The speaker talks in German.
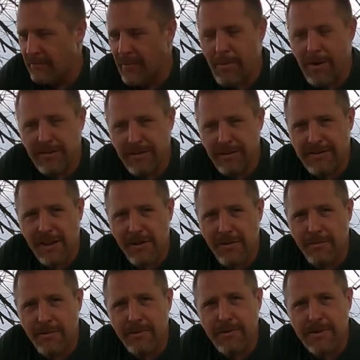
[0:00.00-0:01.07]
Man macht sich da
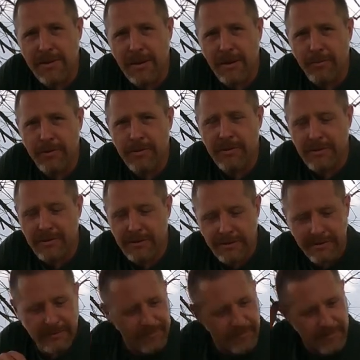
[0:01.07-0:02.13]
selber mit ein bisschen kaputt.
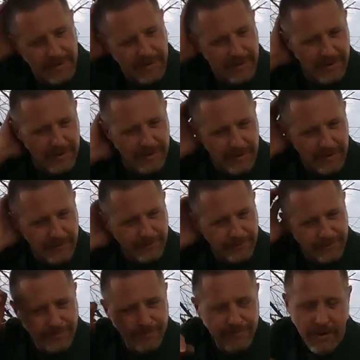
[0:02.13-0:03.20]

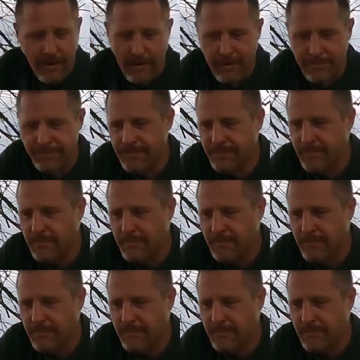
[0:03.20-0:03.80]
Ähm, ja.